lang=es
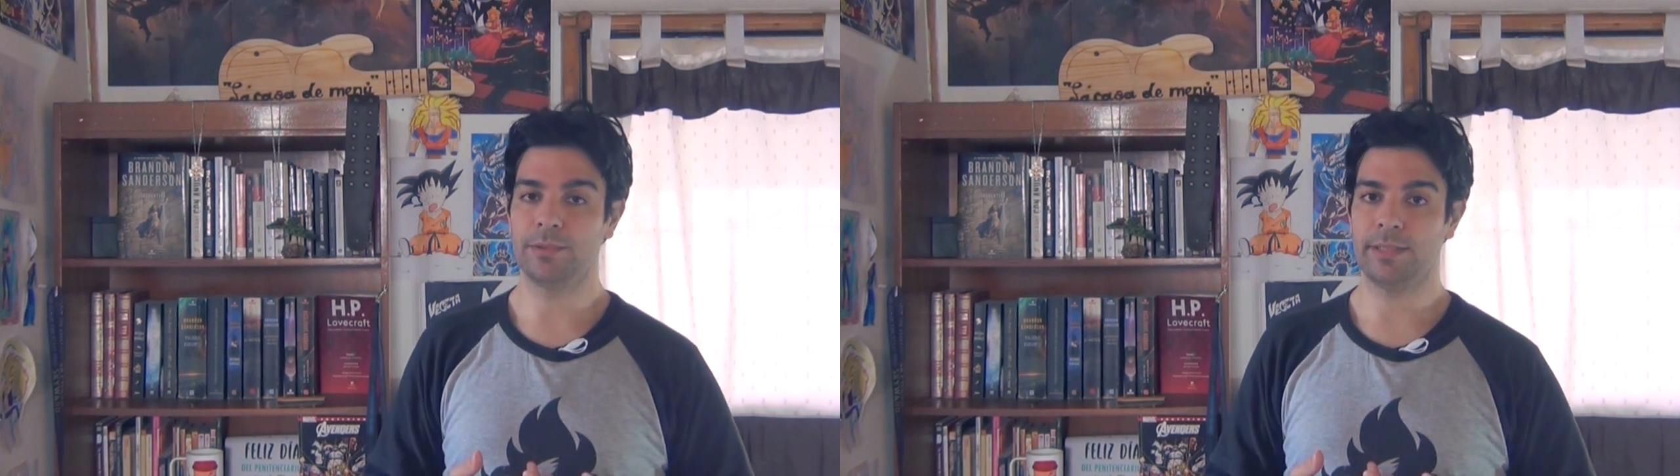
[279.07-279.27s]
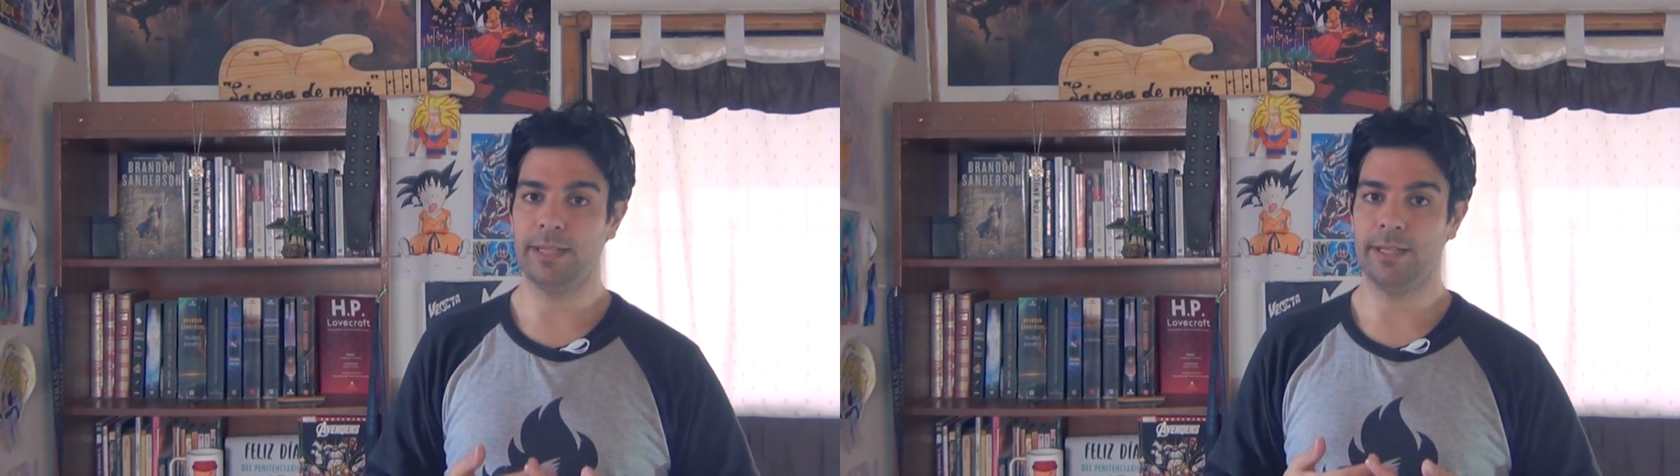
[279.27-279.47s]

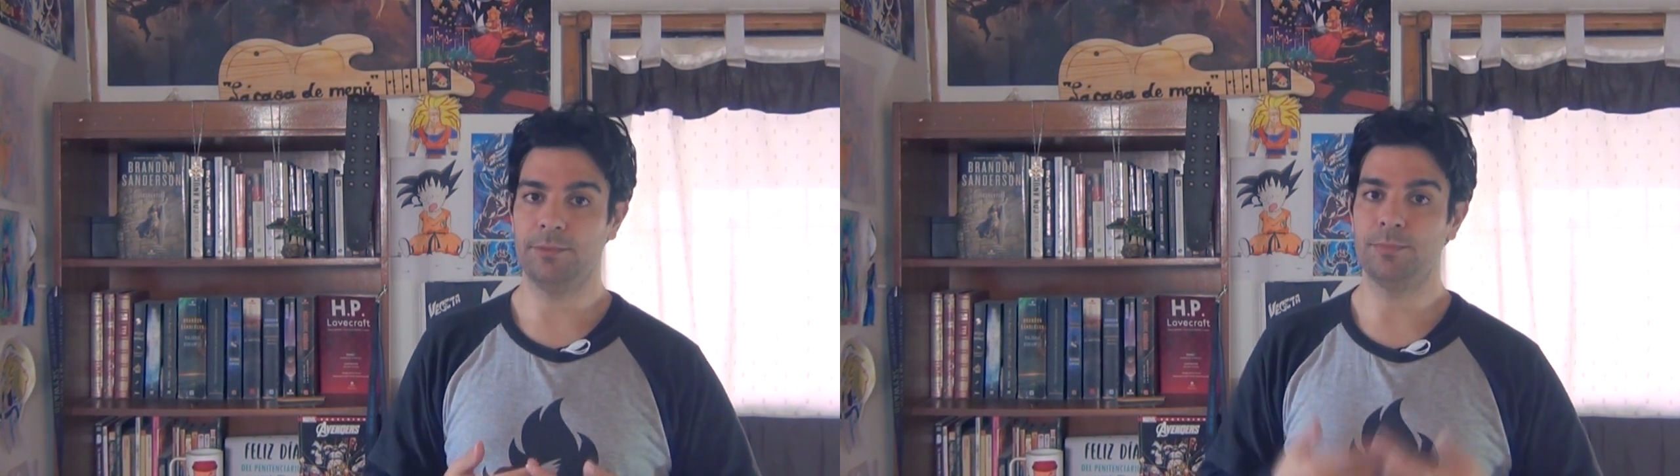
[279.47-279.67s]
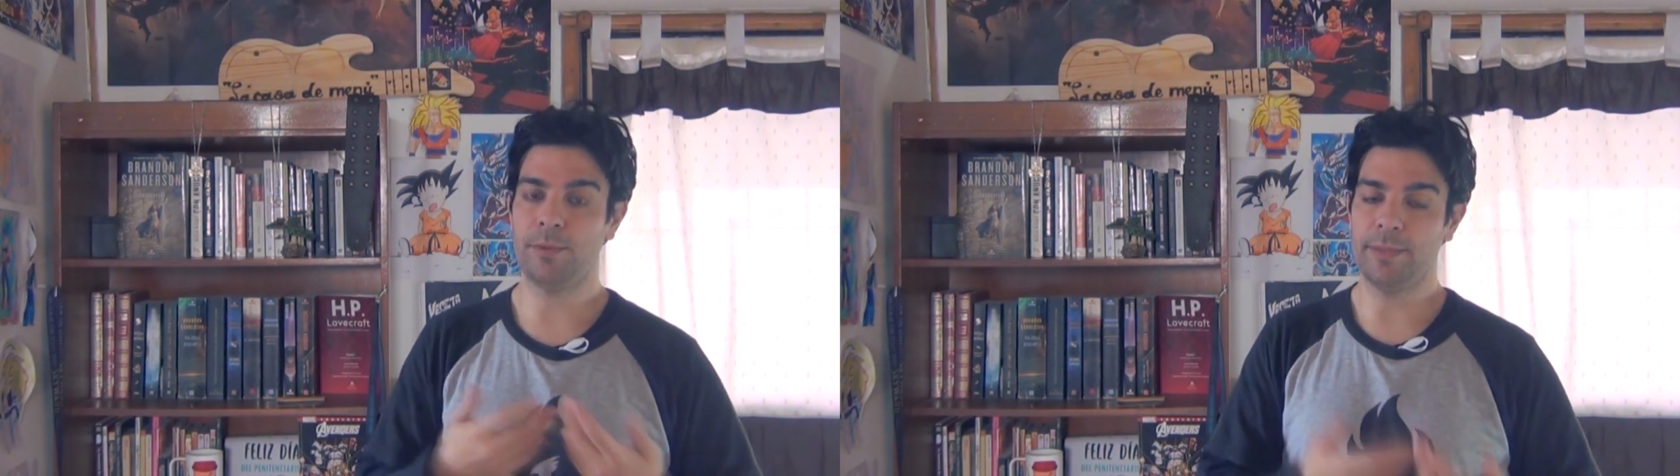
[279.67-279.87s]

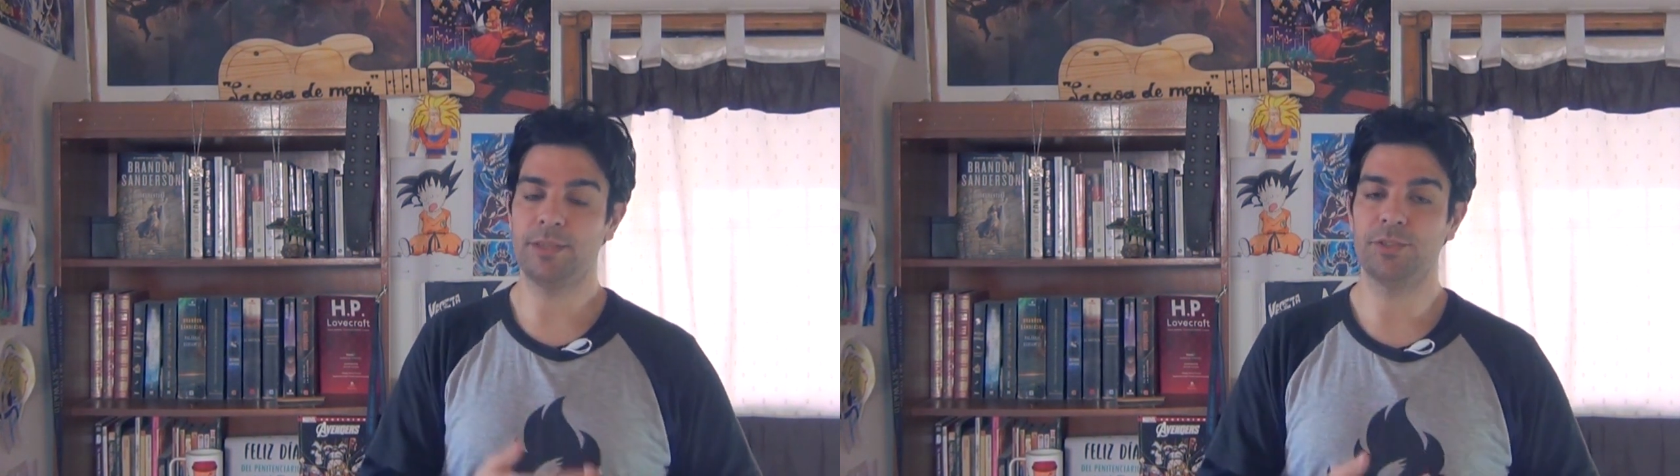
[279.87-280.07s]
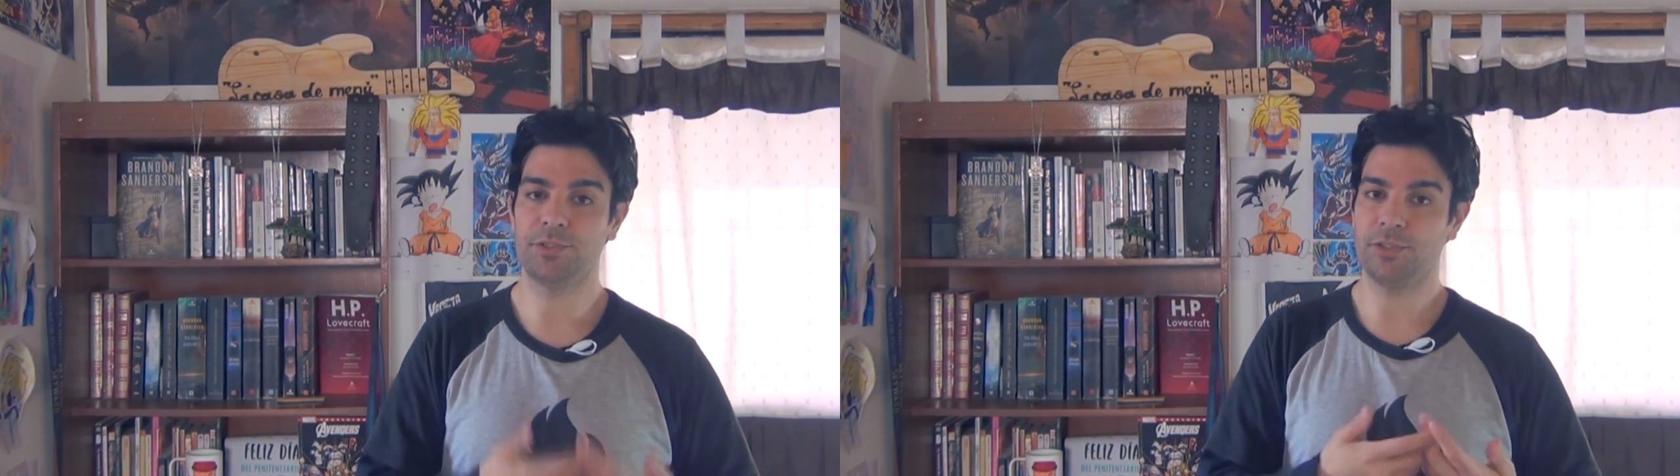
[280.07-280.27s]
porque en un
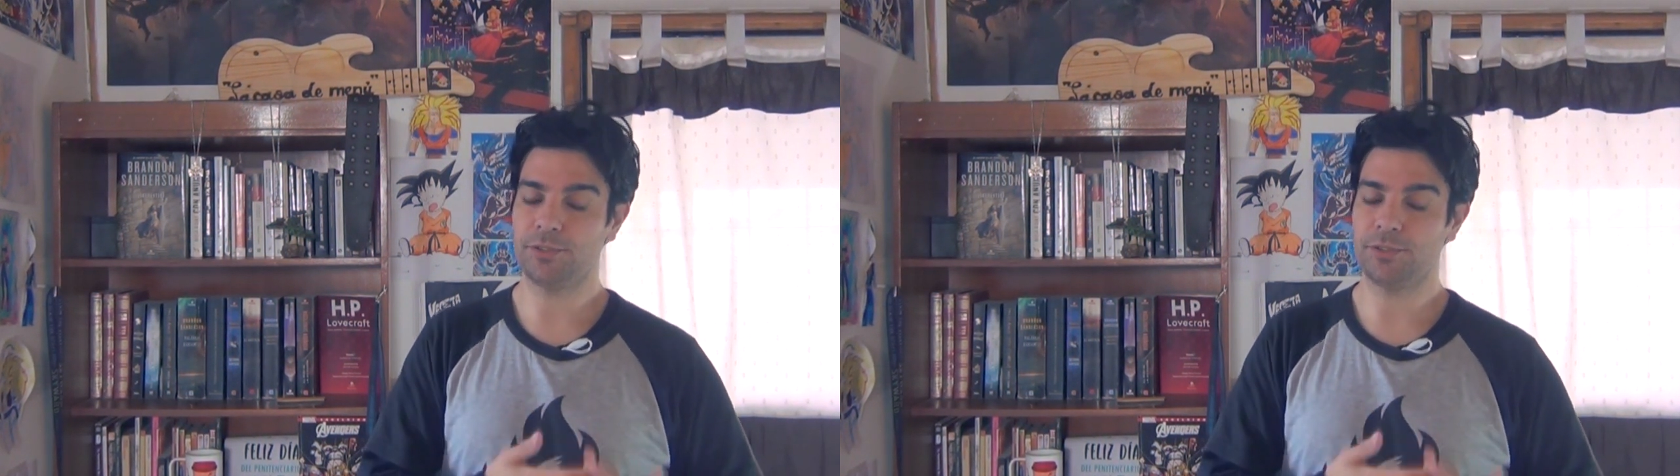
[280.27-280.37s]
momento